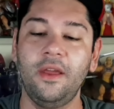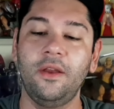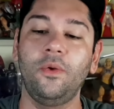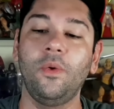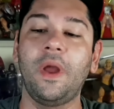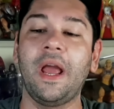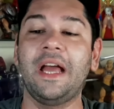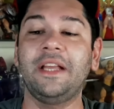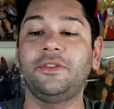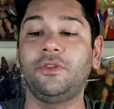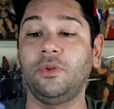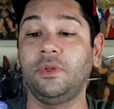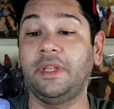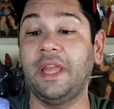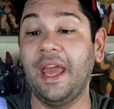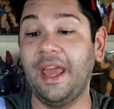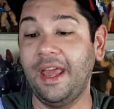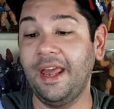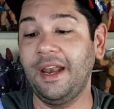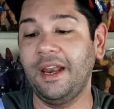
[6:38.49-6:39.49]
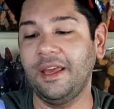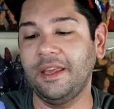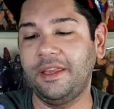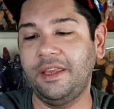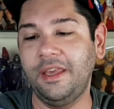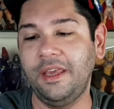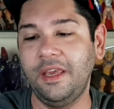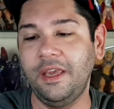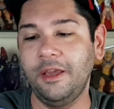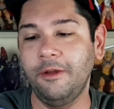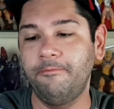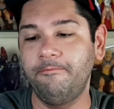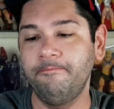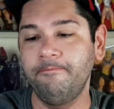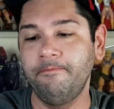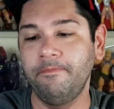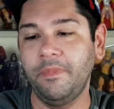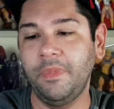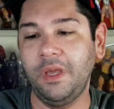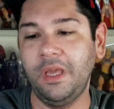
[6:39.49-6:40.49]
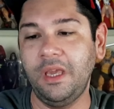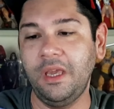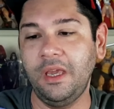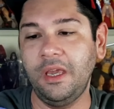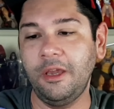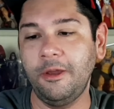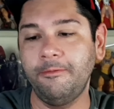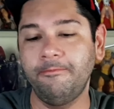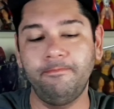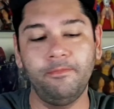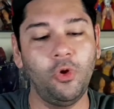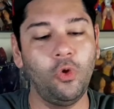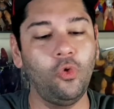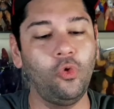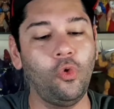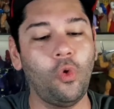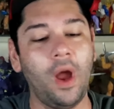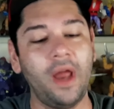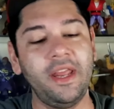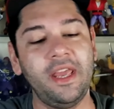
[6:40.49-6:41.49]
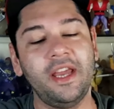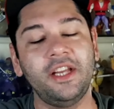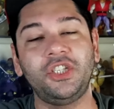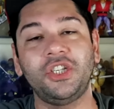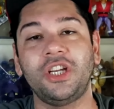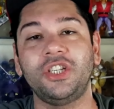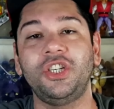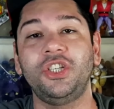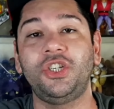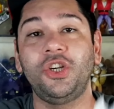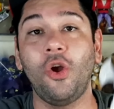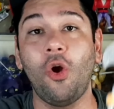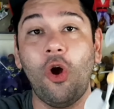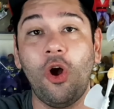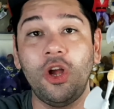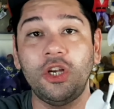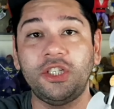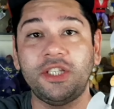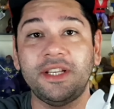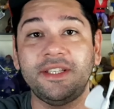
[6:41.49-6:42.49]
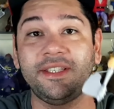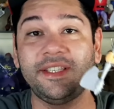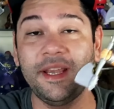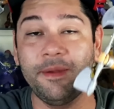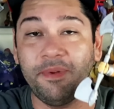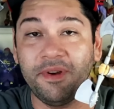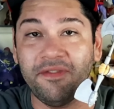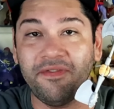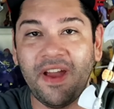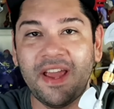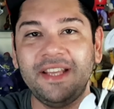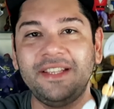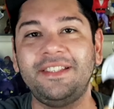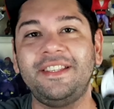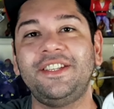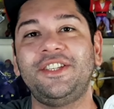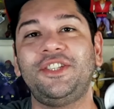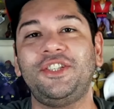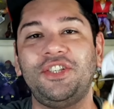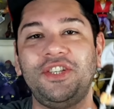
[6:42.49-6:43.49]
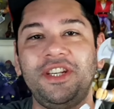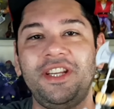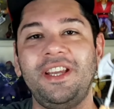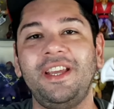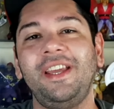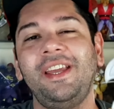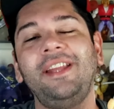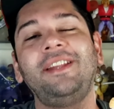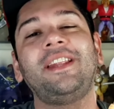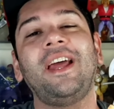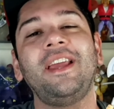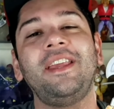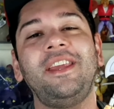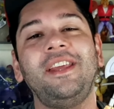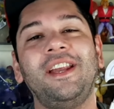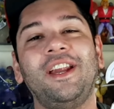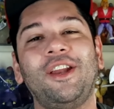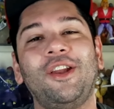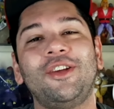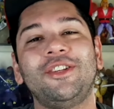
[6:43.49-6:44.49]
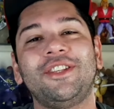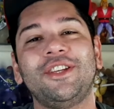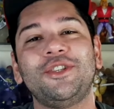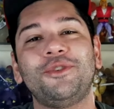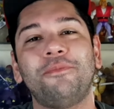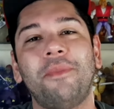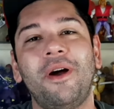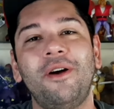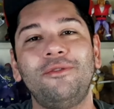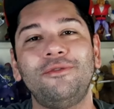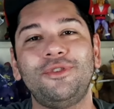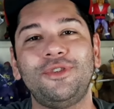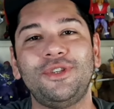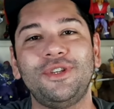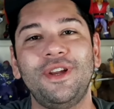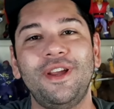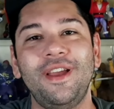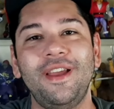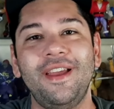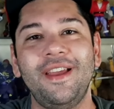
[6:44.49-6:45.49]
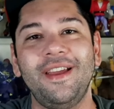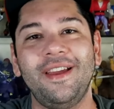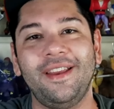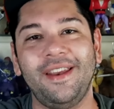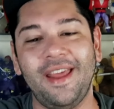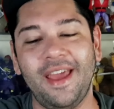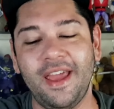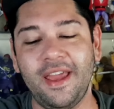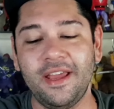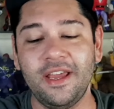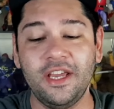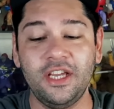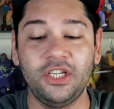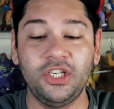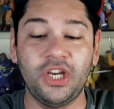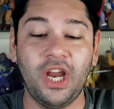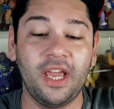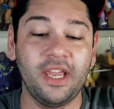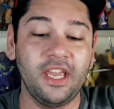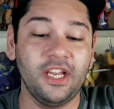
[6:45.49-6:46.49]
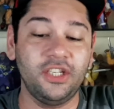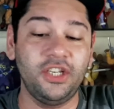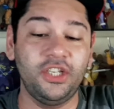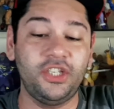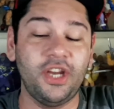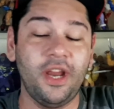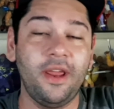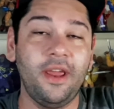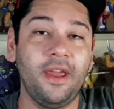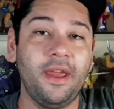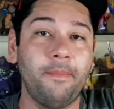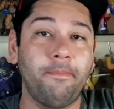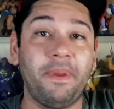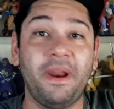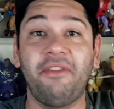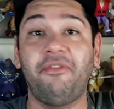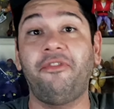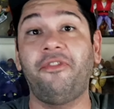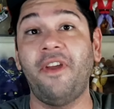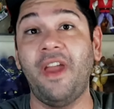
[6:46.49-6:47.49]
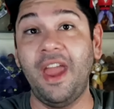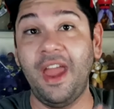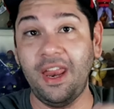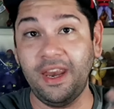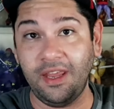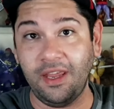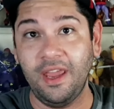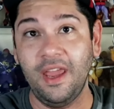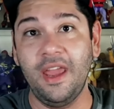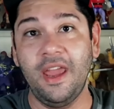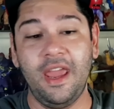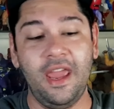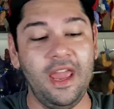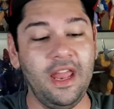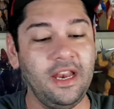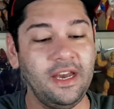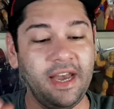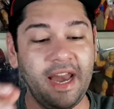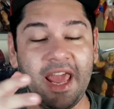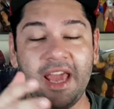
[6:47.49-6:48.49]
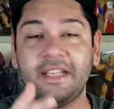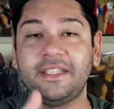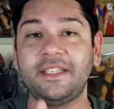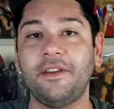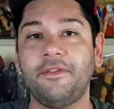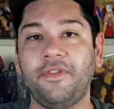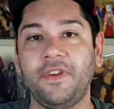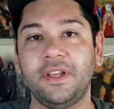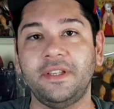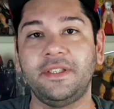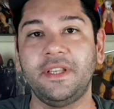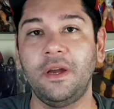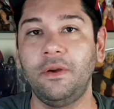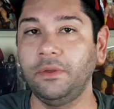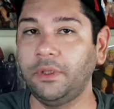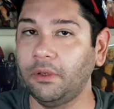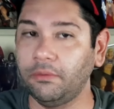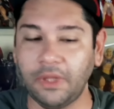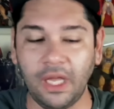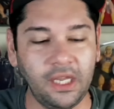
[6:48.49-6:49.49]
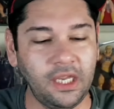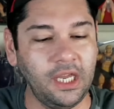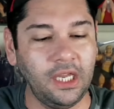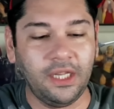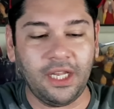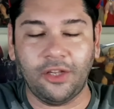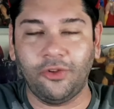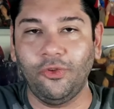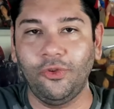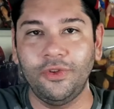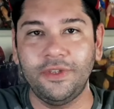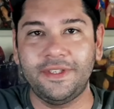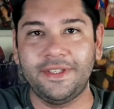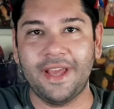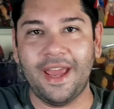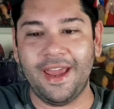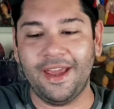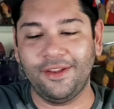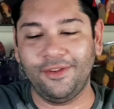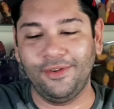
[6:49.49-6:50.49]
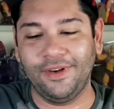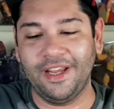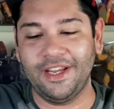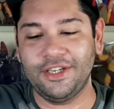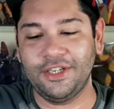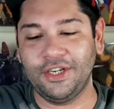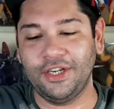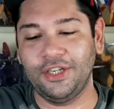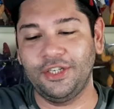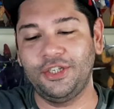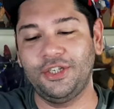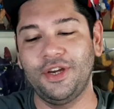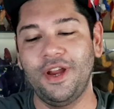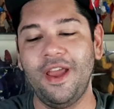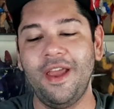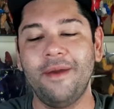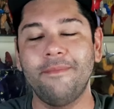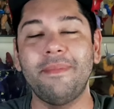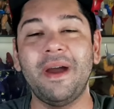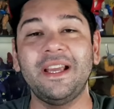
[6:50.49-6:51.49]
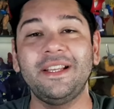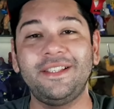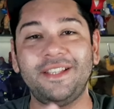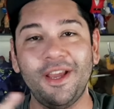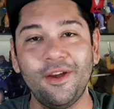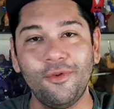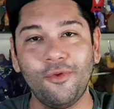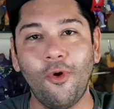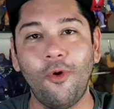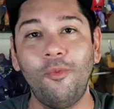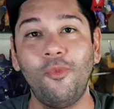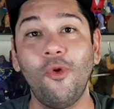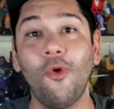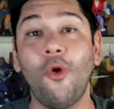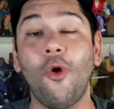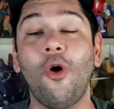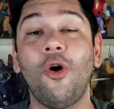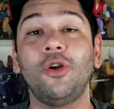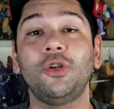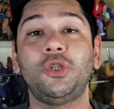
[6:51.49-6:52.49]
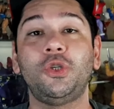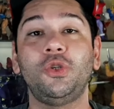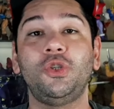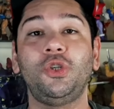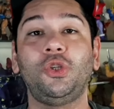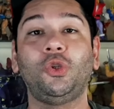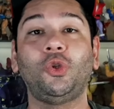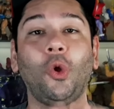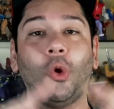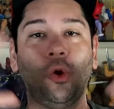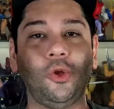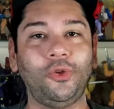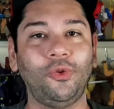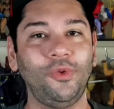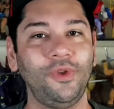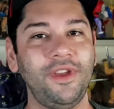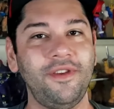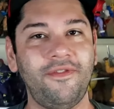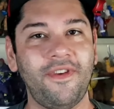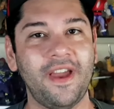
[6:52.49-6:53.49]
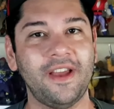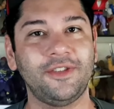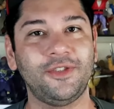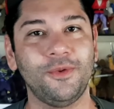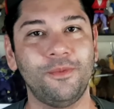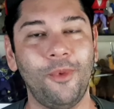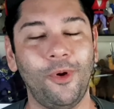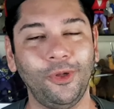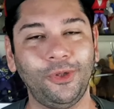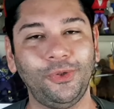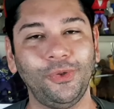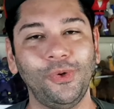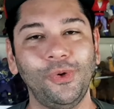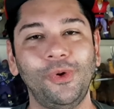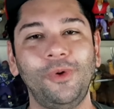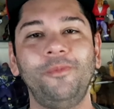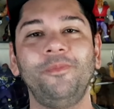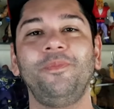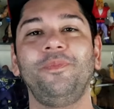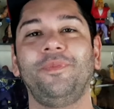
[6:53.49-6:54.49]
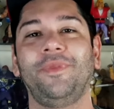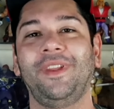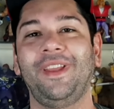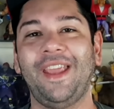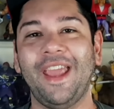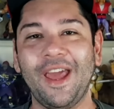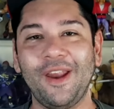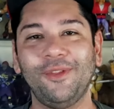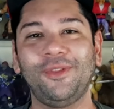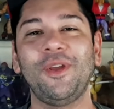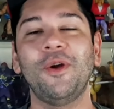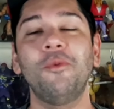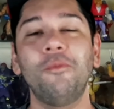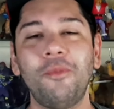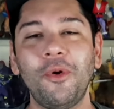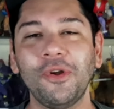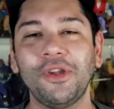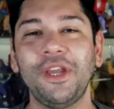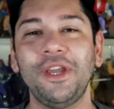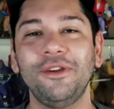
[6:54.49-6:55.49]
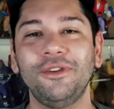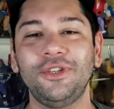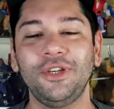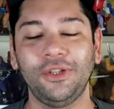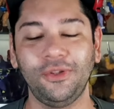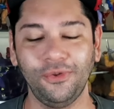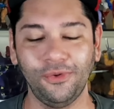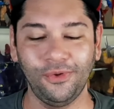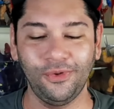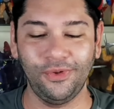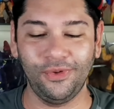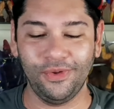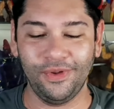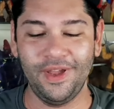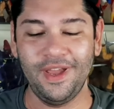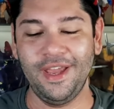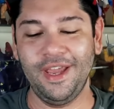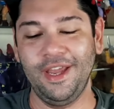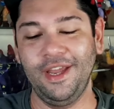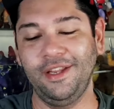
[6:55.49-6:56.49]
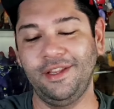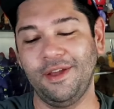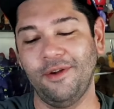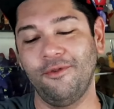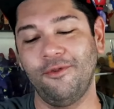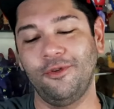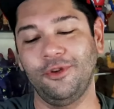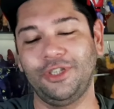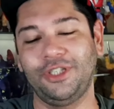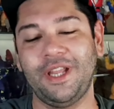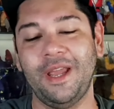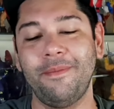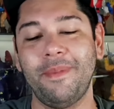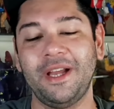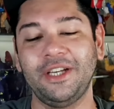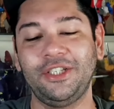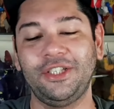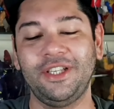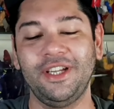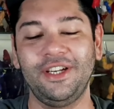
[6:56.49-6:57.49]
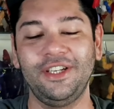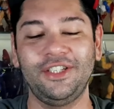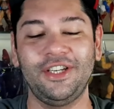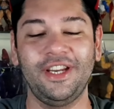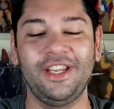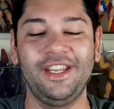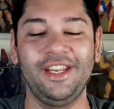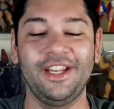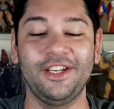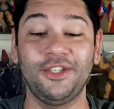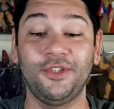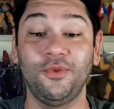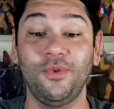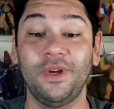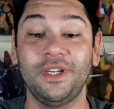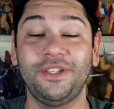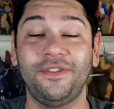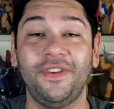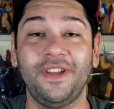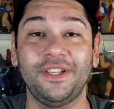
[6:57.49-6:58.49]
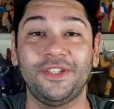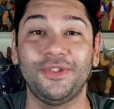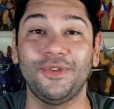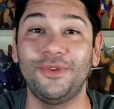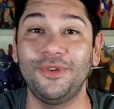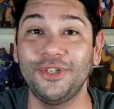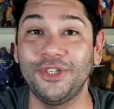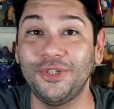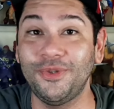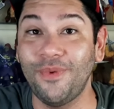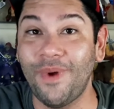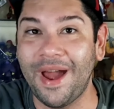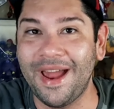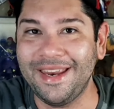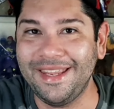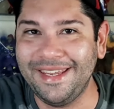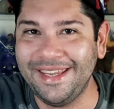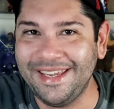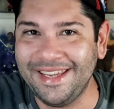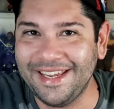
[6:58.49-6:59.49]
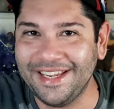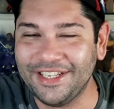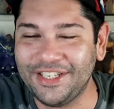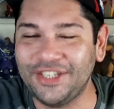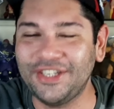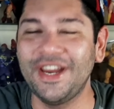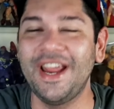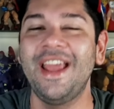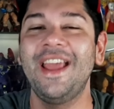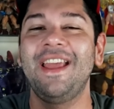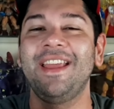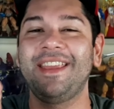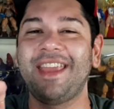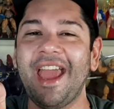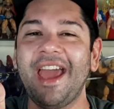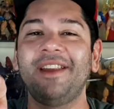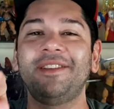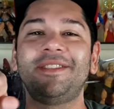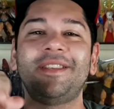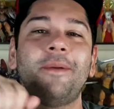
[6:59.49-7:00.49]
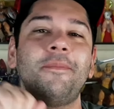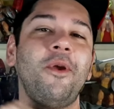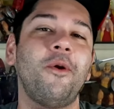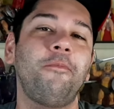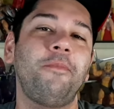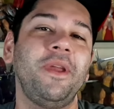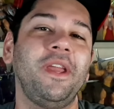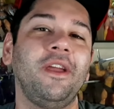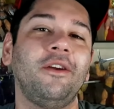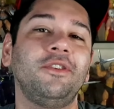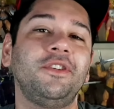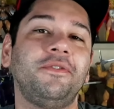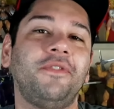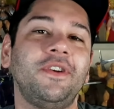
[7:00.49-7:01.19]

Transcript: No caso dela aqui. E o variante que a gente gosta sempre vai existir e está aqui nas nossas mãos né? Já que a gente é, é, prefere ele nessa versão, então tá aqui, tá tudo certo, né, gente? Mas eu, como gosto de todo o universo Motu, quero ter um pouquinho de tudo. Então gostei bastante aqui das duas versões do Ariete. Quero saber a opinião de